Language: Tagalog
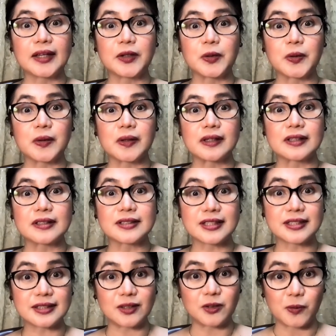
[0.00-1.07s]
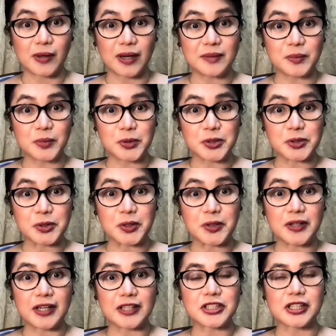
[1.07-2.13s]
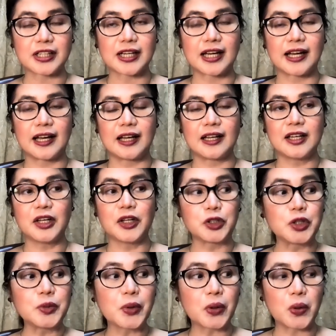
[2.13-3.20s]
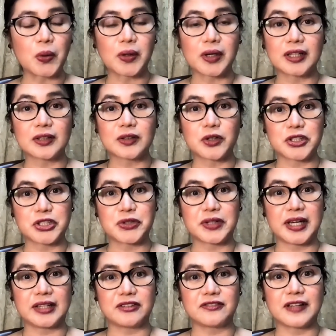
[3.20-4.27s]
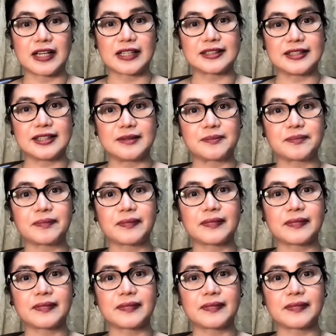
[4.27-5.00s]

yung 6-in-1 booster at saka pneumococcal conjugate vaccine.